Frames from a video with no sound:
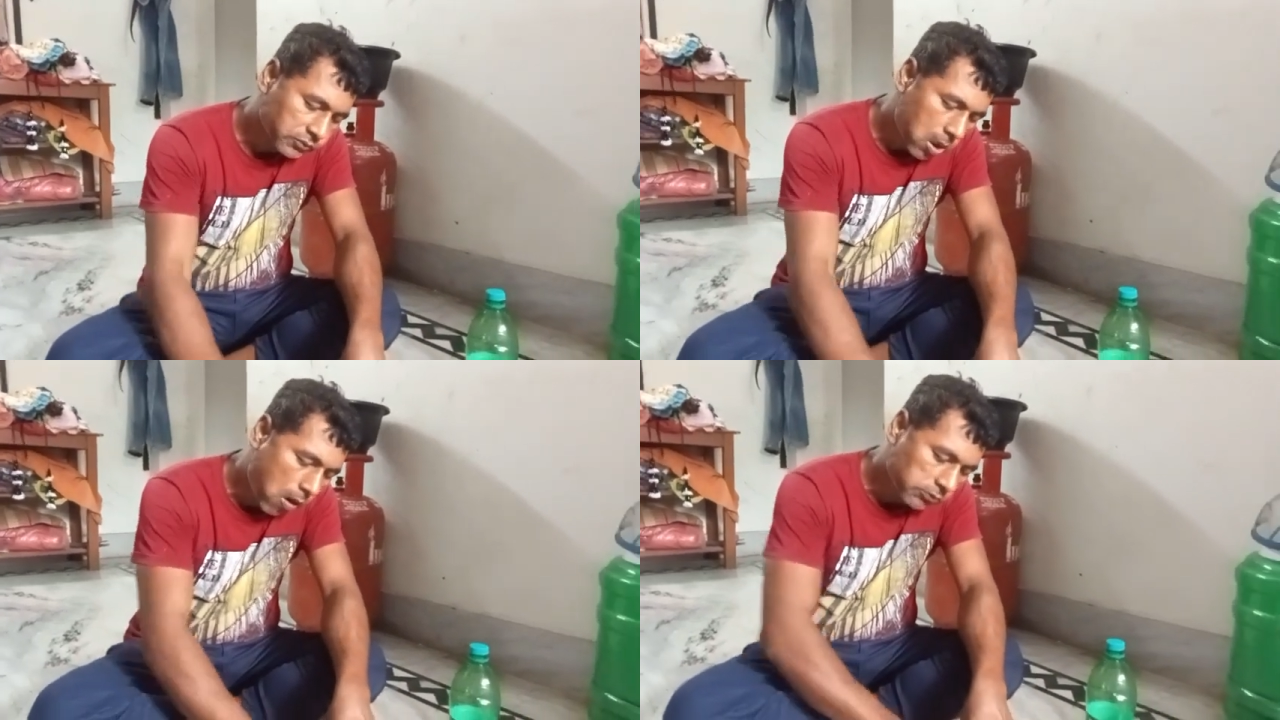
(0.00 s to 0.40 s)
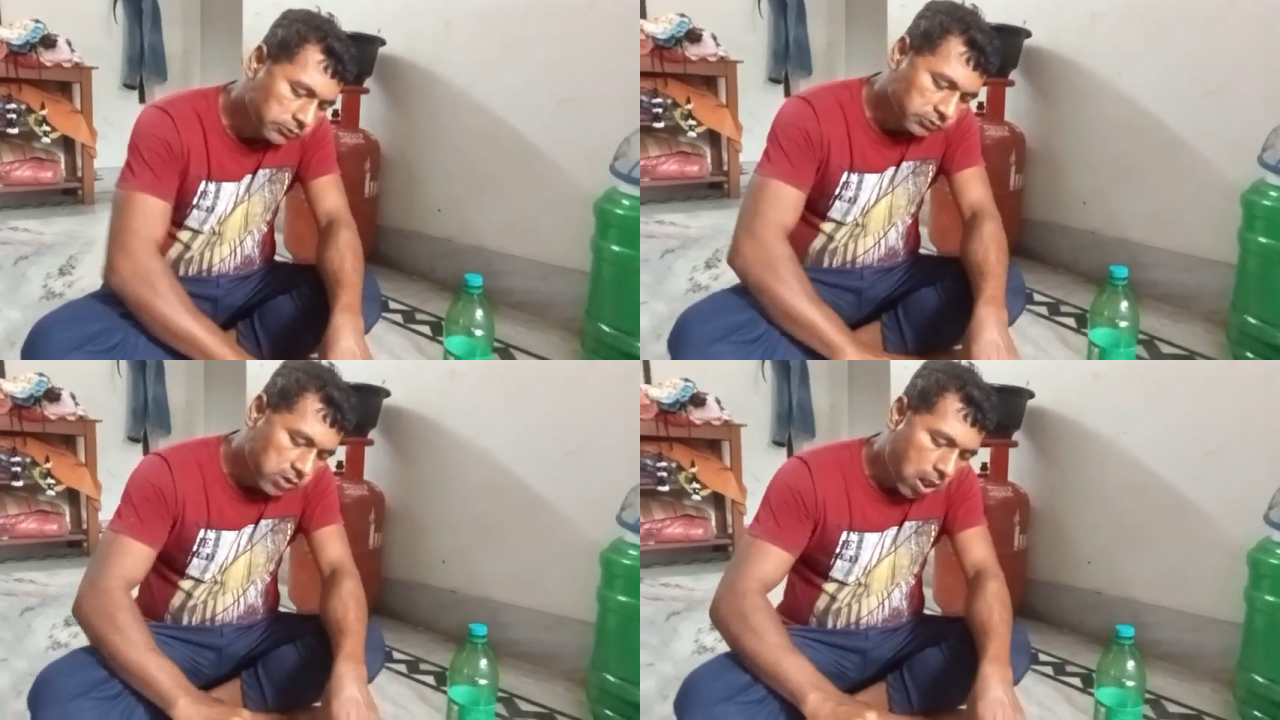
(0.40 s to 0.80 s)
হ্যাঁ
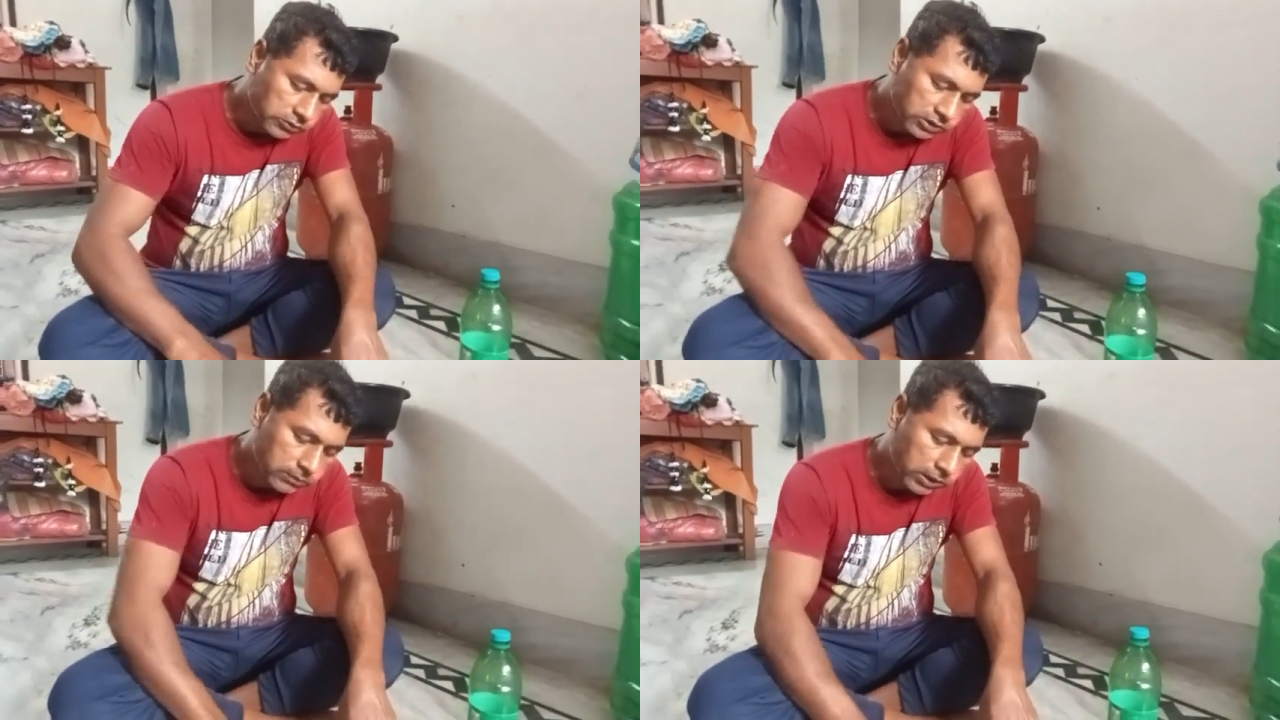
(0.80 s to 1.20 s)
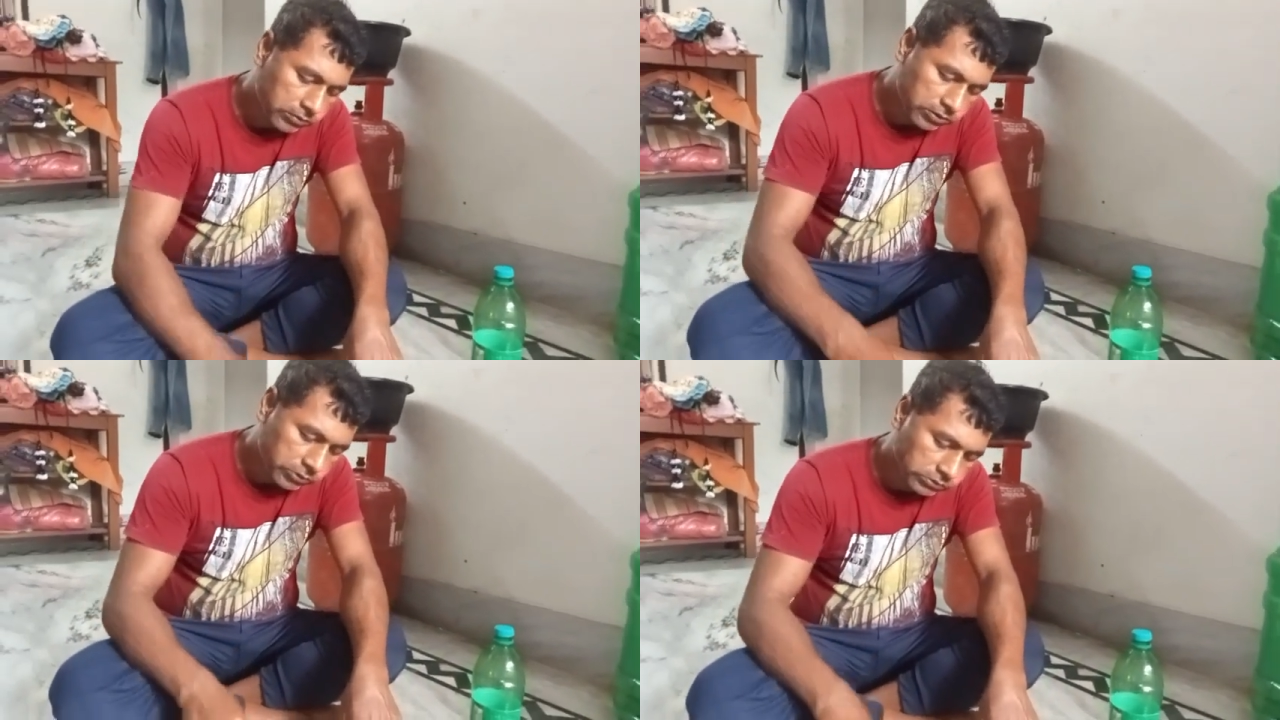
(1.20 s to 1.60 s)
কী গো
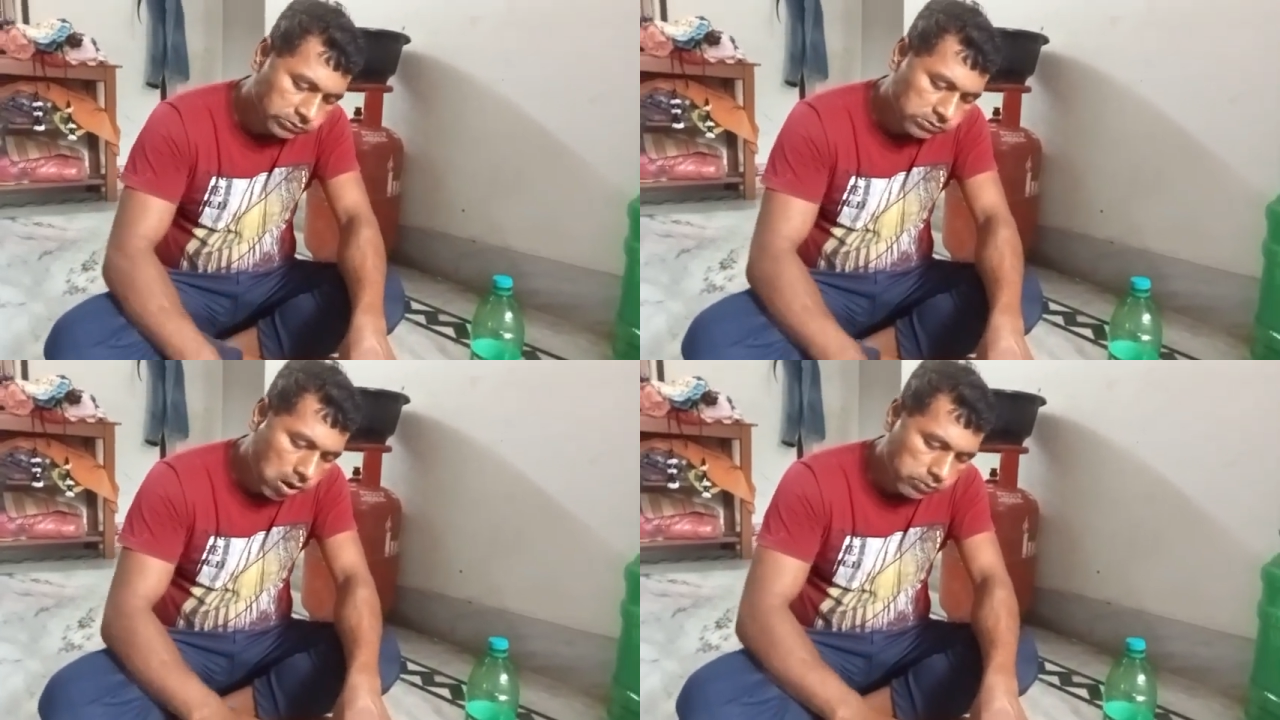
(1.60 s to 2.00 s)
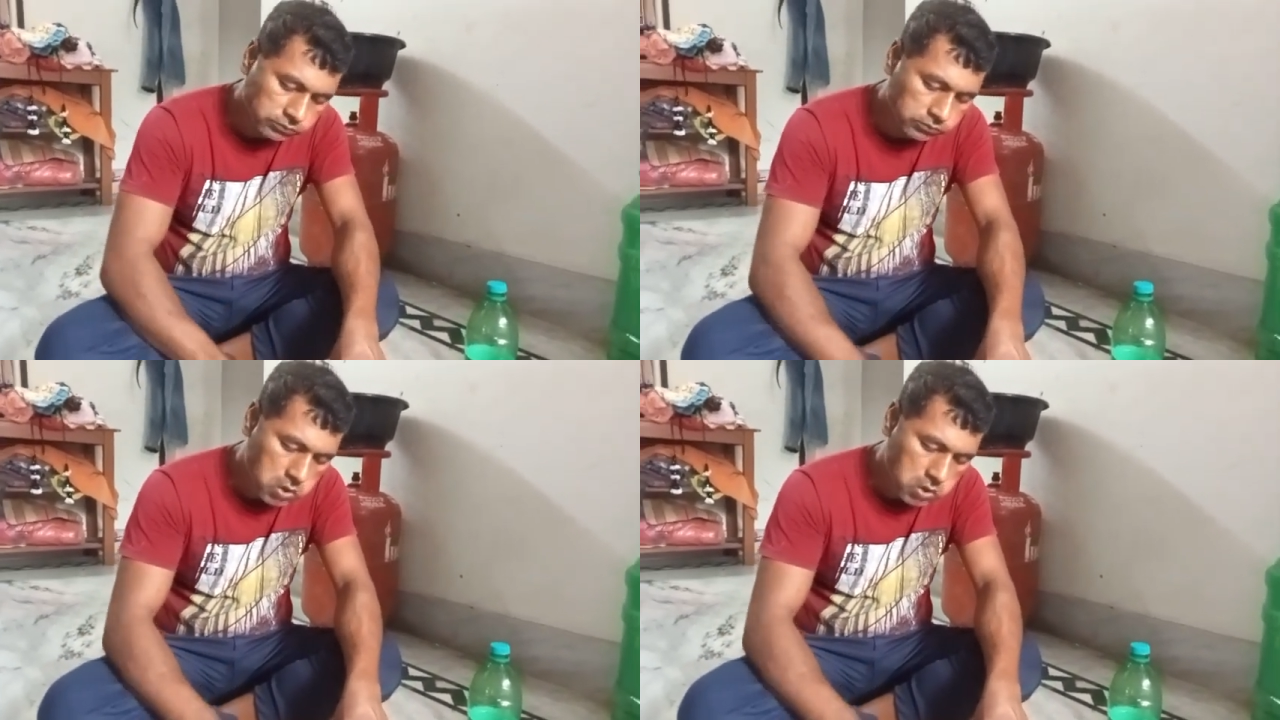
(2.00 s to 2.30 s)
হ্যাঁ